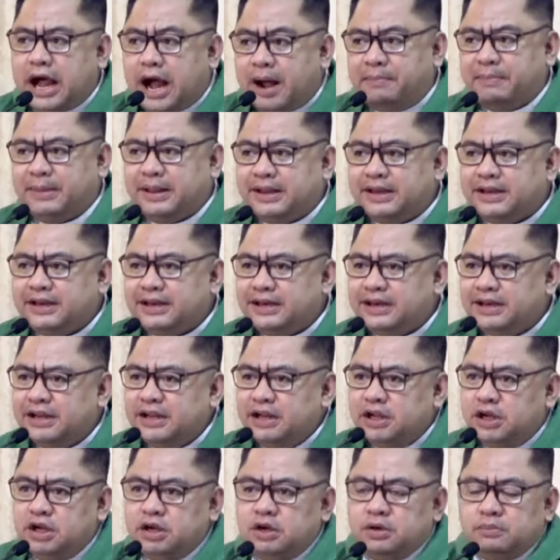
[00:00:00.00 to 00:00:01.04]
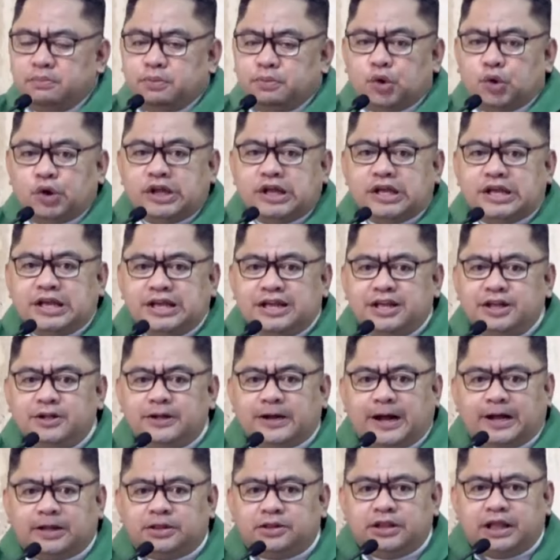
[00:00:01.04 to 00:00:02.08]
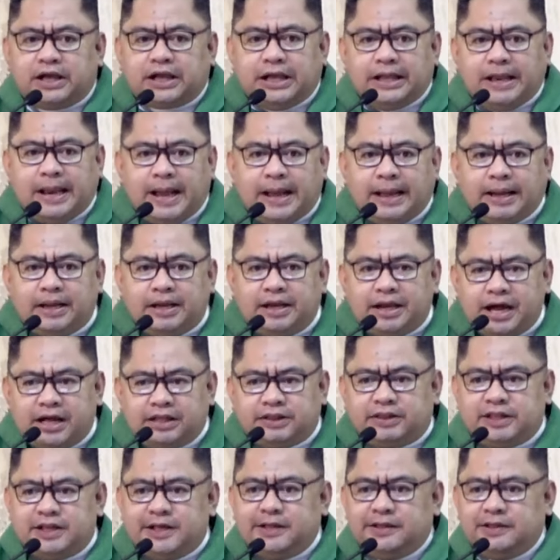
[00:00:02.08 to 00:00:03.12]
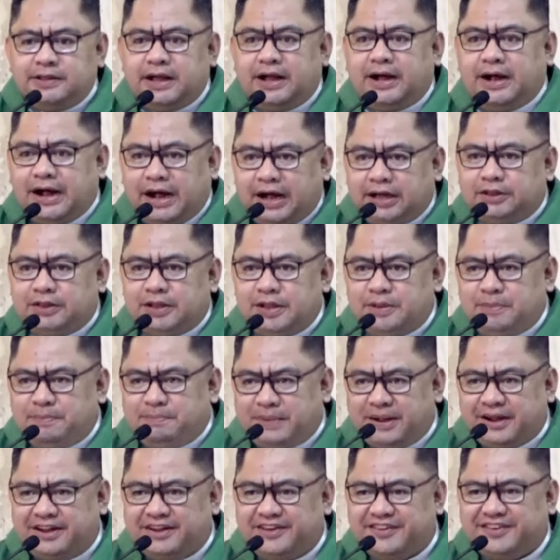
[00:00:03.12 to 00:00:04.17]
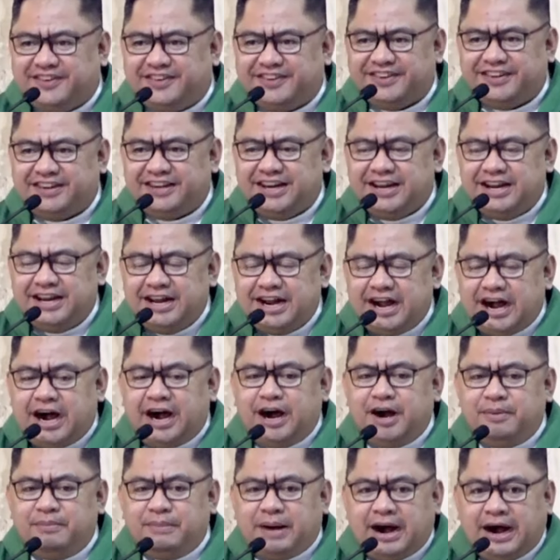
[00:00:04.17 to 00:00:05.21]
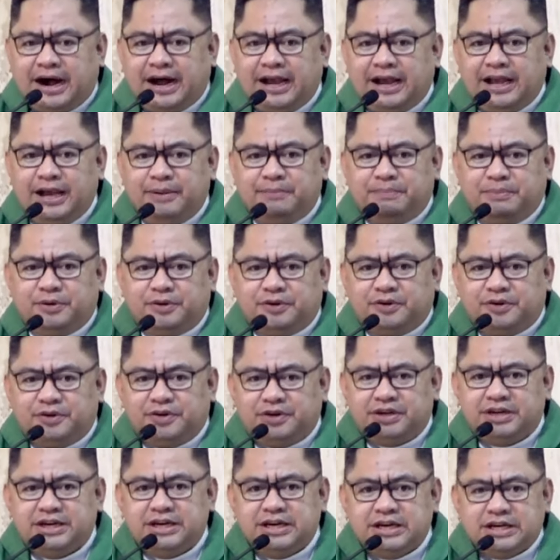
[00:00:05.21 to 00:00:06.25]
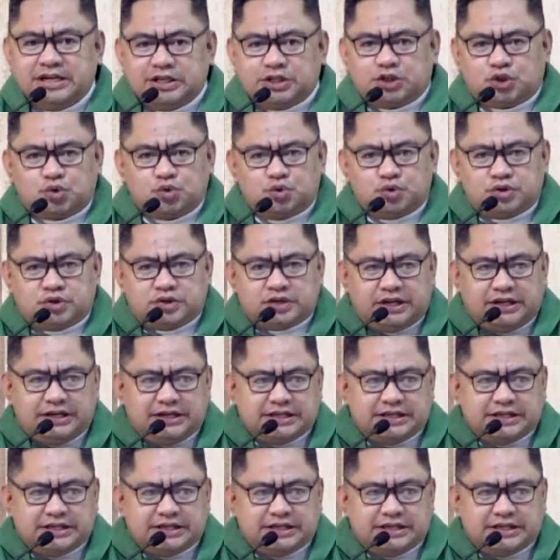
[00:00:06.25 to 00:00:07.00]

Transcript: Amen. Purihin at dakilain natin ang ating Panginoon, ang mahal na poong Jesus